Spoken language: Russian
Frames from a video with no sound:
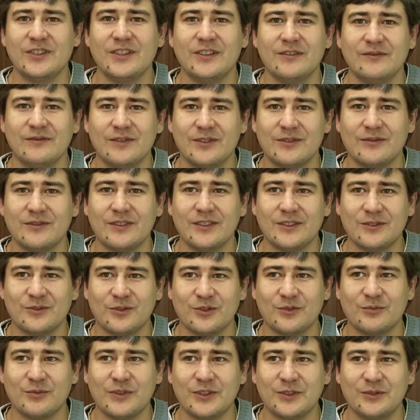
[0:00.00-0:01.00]
день вызвали
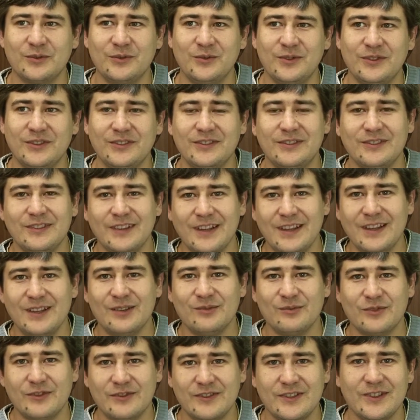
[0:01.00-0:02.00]
соцпатруль и
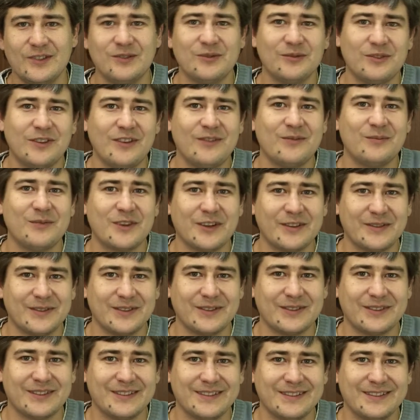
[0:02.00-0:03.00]
привезли сюда, в
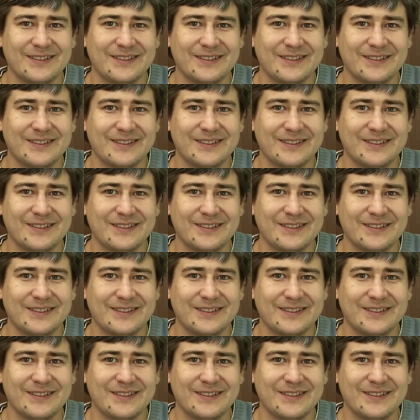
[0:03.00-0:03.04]
Марфино.